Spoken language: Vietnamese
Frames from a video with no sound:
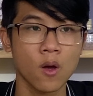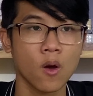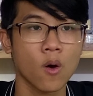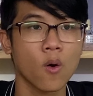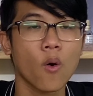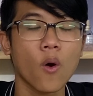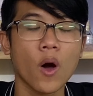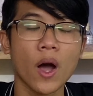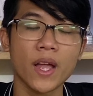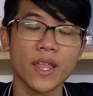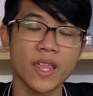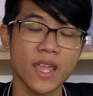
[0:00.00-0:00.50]

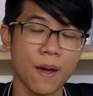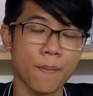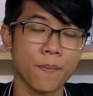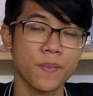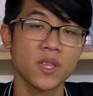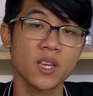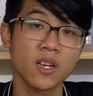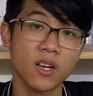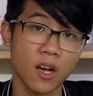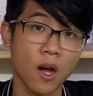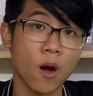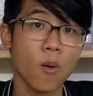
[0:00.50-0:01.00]
Hòa nhập
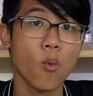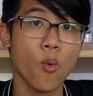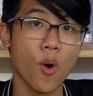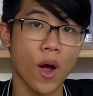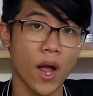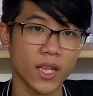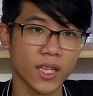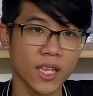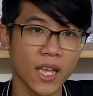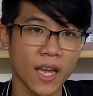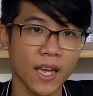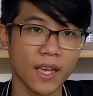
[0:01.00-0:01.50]
nhưng không
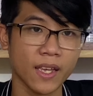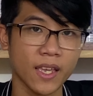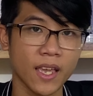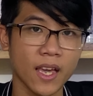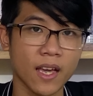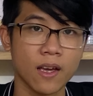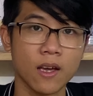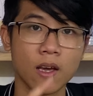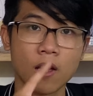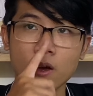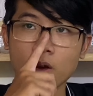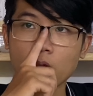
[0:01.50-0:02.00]
hòa tan nha.
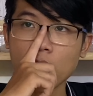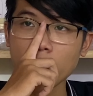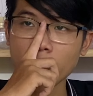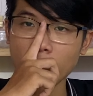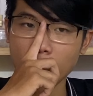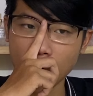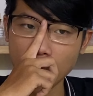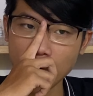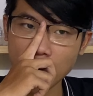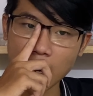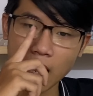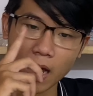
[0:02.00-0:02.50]
Có
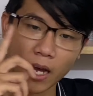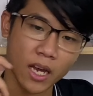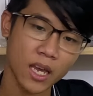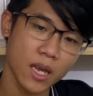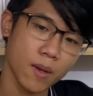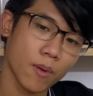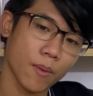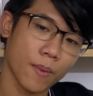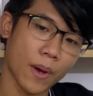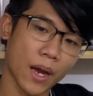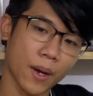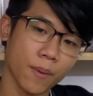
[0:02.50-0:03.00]
nghĩa là khi
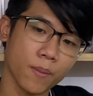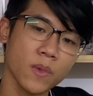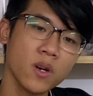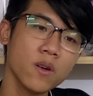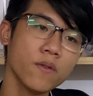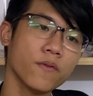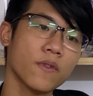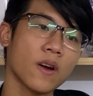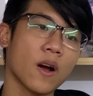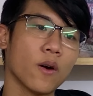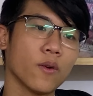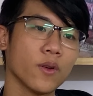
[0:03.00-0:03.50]
mà bạn
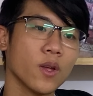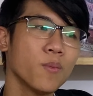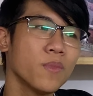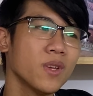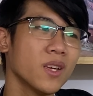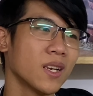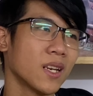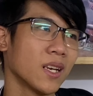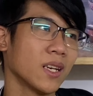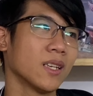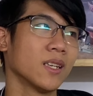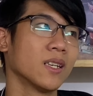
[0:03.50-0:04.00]
bước vào, giống như
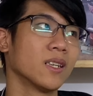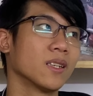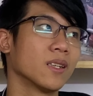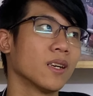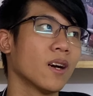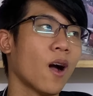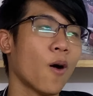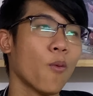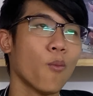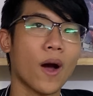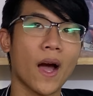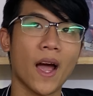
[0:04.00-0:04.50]
là
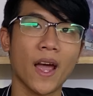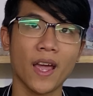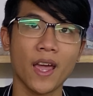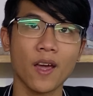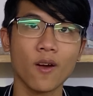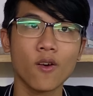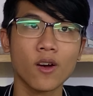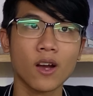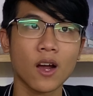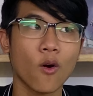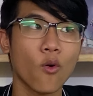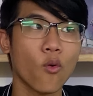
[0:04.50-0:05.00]
ông bà hay
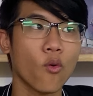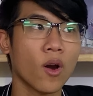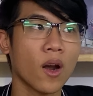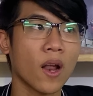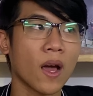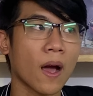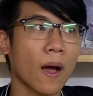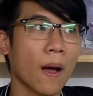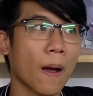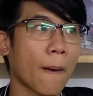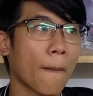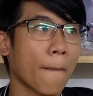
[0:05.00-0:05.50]
có câu
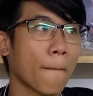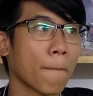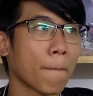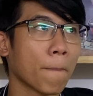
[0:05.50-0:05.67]
là